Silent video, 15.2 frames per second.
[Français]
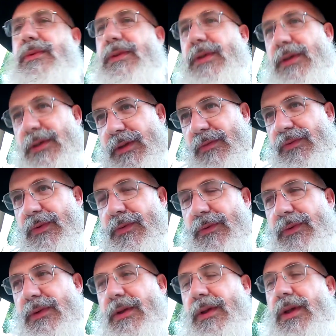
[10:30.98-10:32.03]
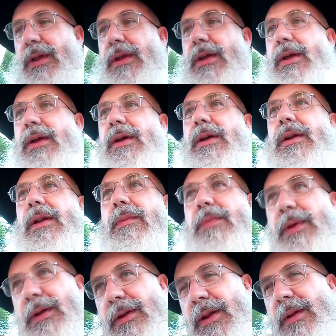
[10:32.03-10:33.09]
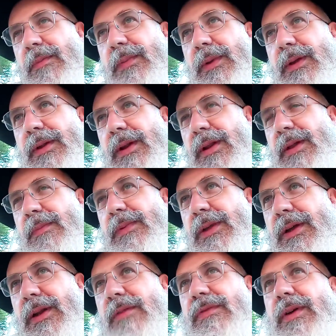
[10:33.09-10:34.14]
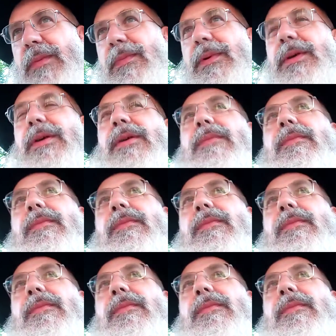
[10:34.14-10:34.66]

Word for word: et s'affronte. La pierre, la pierre, la pierre frappé,